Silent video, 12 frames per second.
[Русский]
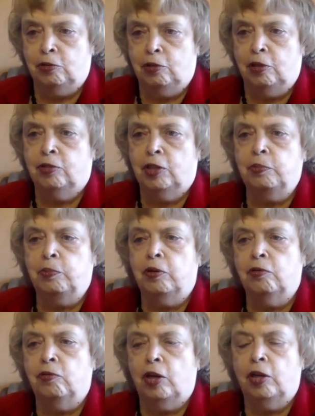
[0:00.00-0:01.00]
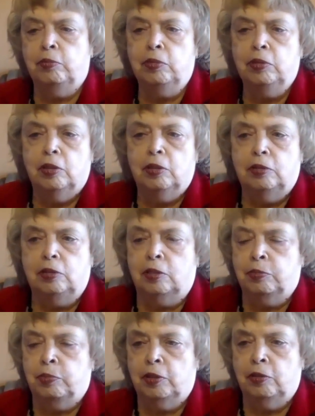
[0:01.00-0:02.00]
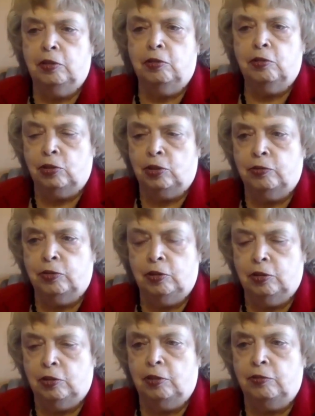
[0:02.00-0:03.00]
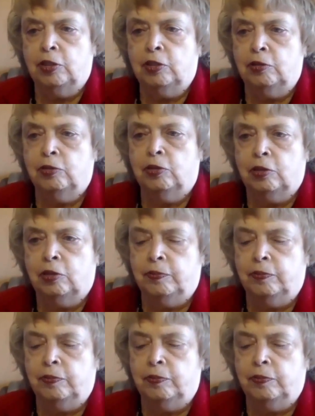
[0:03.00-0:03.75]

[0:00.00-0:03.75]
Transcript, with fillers: давай поговорим. как правило, тоже вот завязываются